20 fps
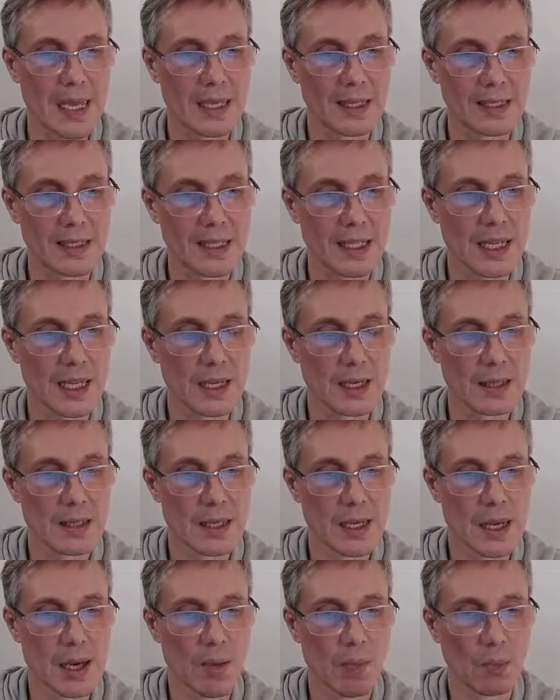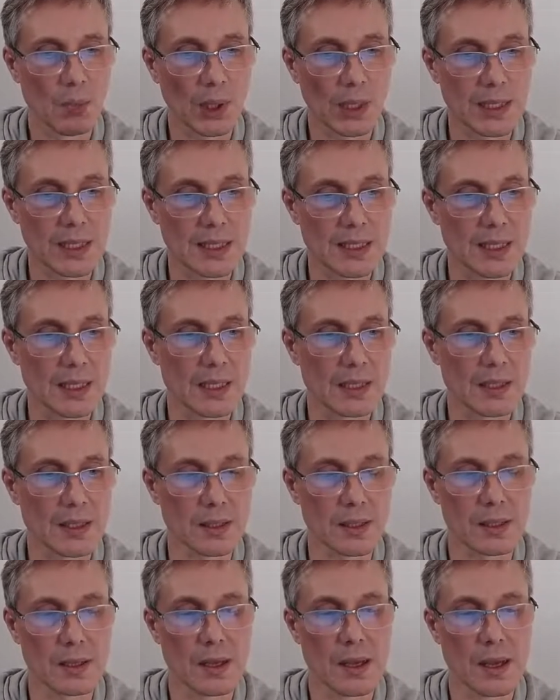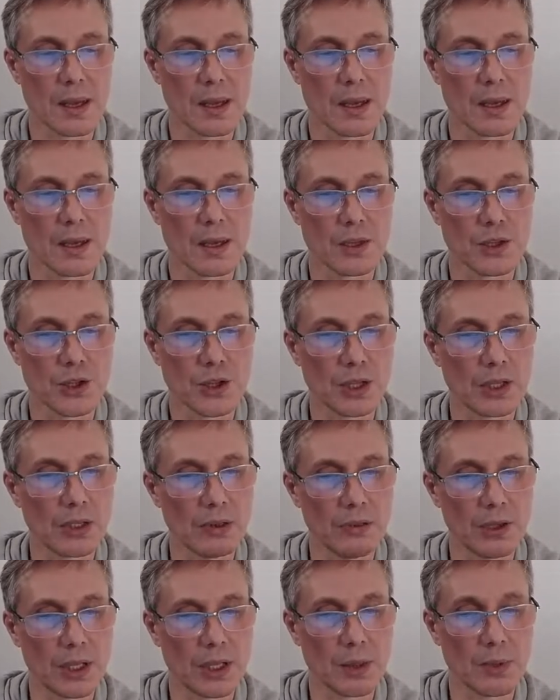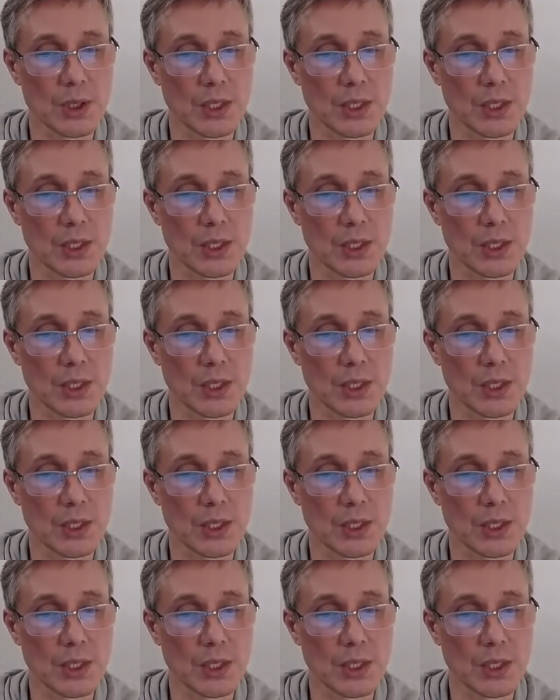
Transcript: не простится человеком.